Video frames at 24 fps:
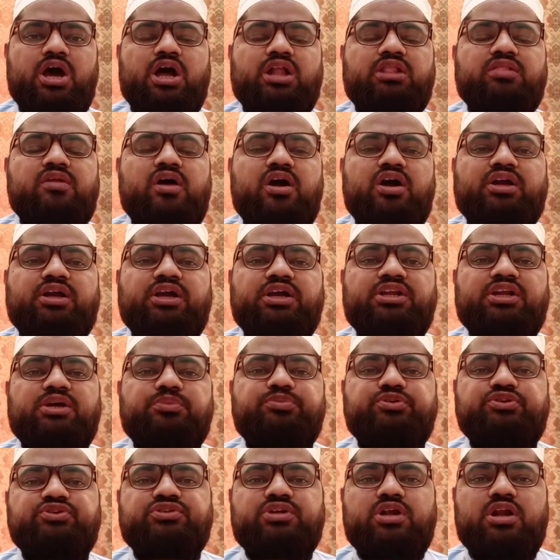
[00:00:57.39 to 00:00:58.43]
अल्लाह के
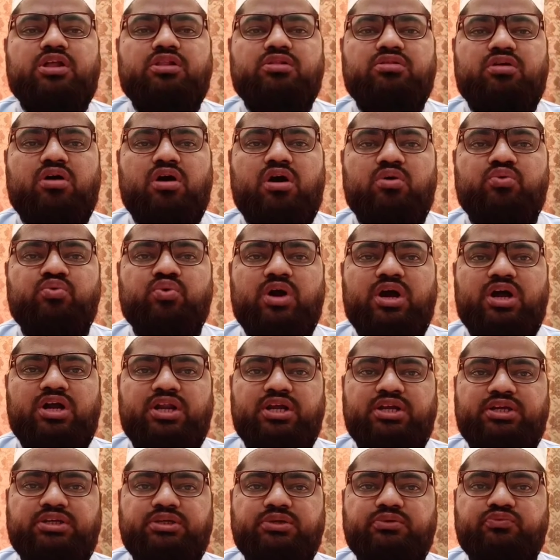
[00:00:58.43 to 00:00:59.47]
नबी सल्लल्लाहु
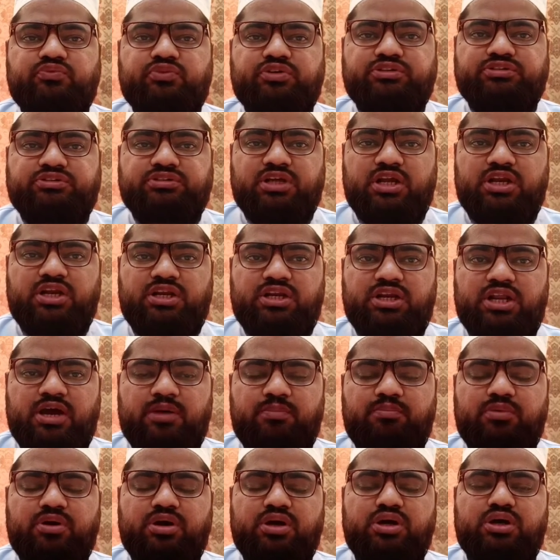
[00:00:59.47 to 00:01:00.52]
अलैहि
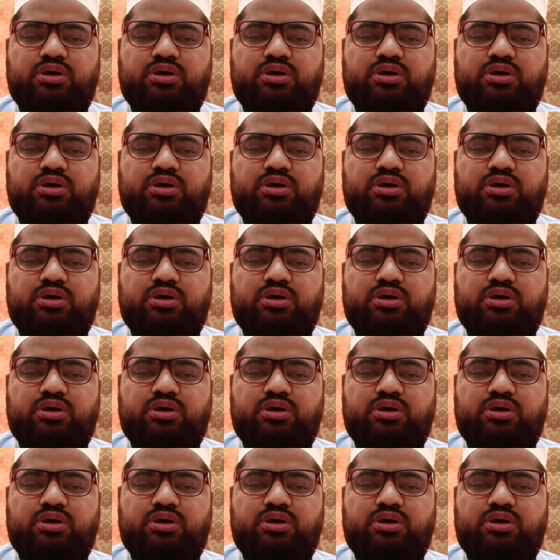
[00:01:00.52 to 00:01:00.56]
वसल्लम